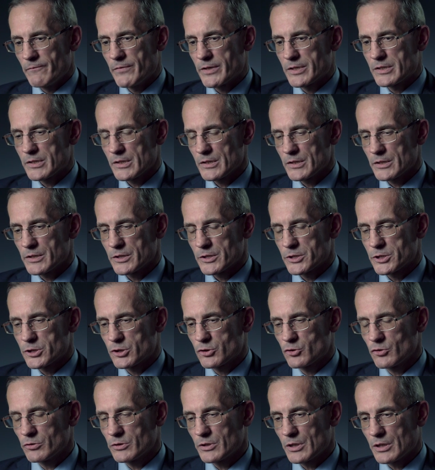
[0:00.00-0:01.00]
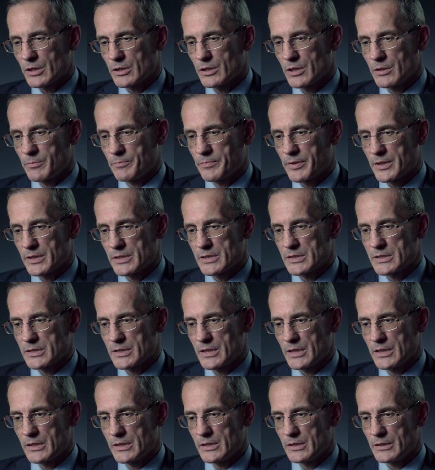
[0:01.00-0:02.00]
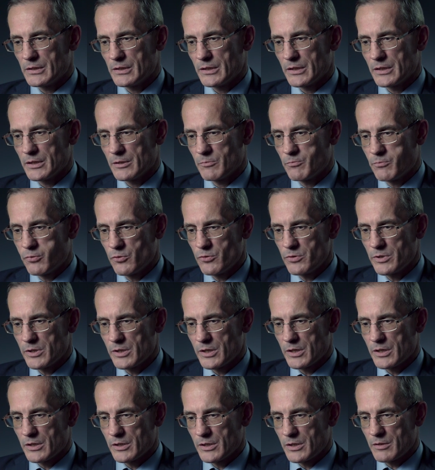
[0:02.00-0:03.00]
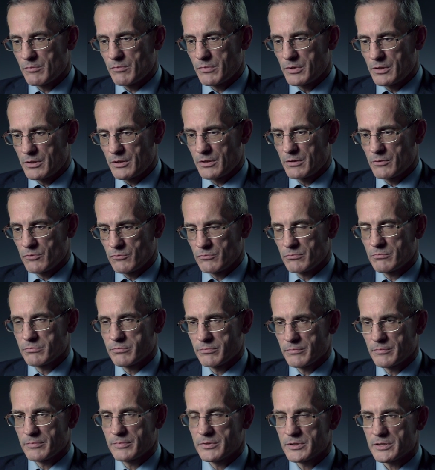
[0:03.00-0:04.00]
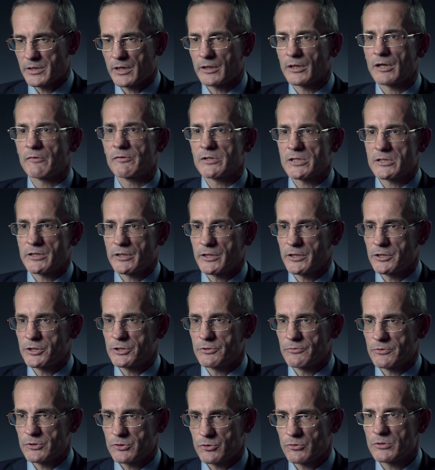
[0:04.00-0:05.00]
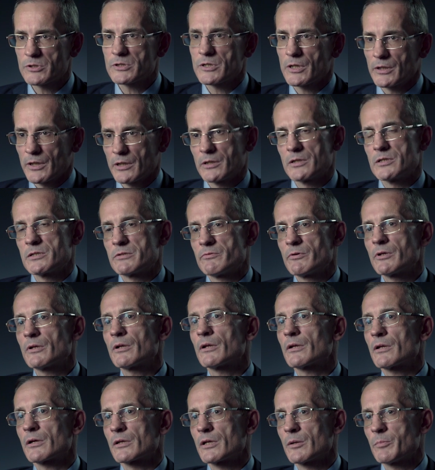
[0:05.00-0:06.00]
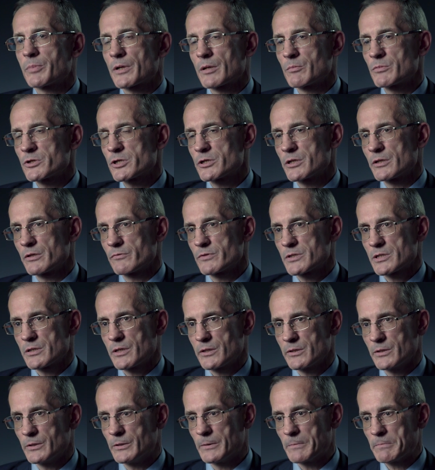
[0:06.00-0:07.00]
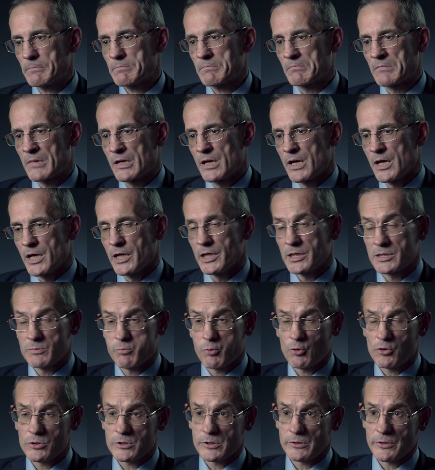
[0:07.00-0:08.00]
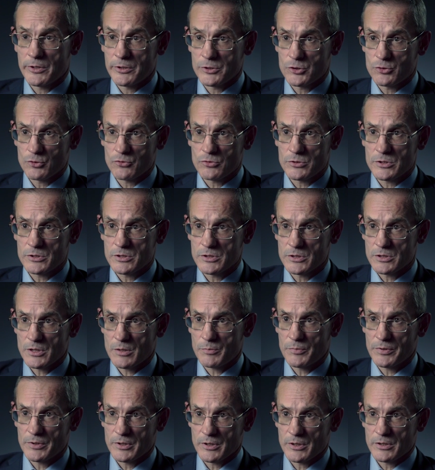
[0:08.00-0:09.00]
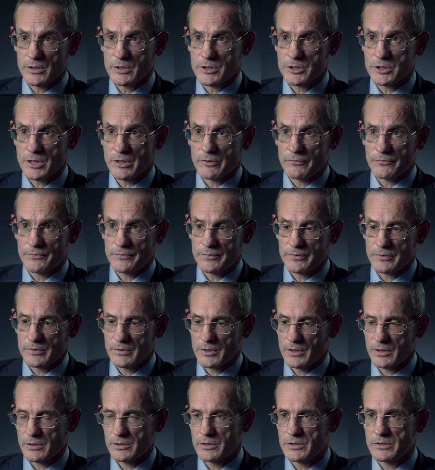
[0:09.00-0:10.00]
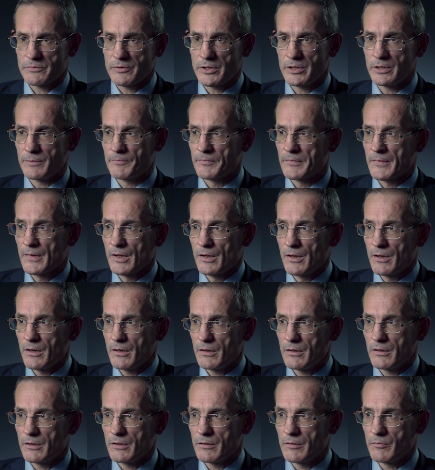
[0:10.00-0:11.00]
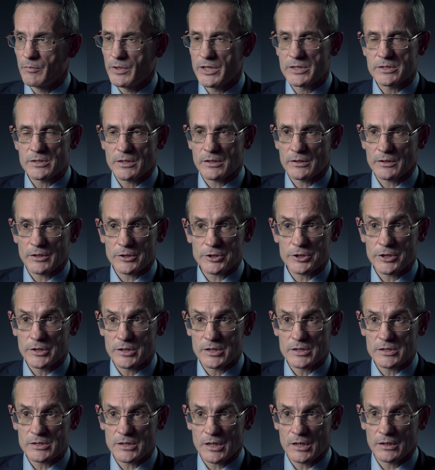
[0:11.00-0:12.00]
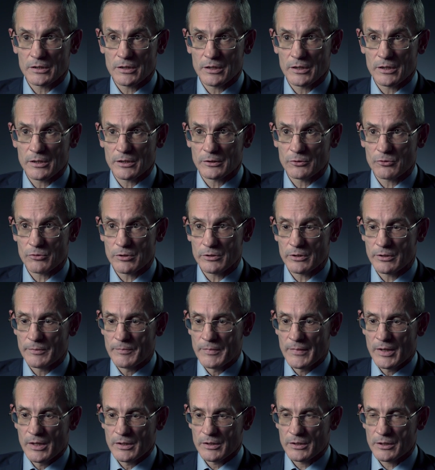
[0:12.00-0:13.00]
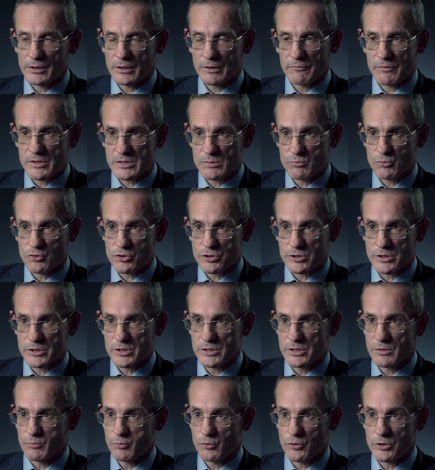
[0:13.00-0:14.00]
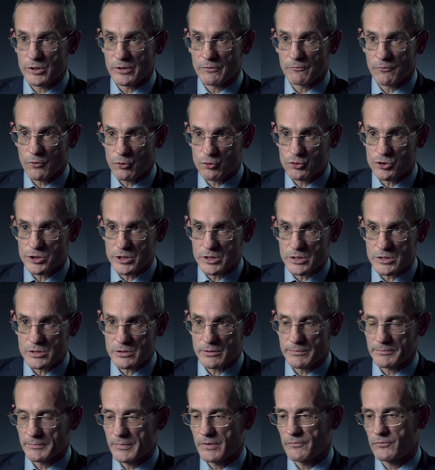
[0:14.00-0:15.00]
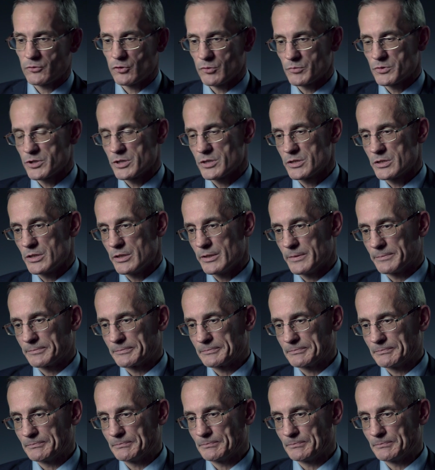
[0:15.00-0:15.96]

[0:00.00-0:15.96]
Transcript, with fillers: Ведь э, что тогда происходило? Япония, она была ну, страна восходящего солнца, она действительно тогда промышленно восходила используя ресурсы западных держав, э, свои а, близкие отношения с Англией, которые дала возможность Японии вооружиться в том числе,